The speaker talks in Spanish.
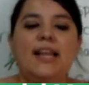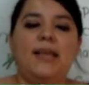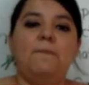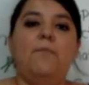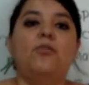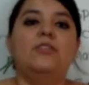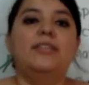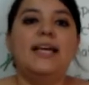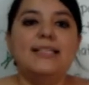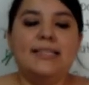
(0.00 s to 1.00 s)
la
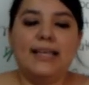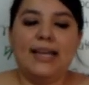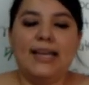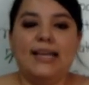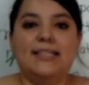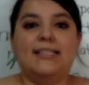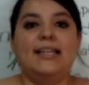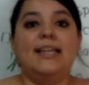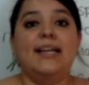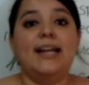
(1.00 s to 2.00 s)
importancia que es
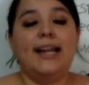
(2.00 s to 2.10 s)
tener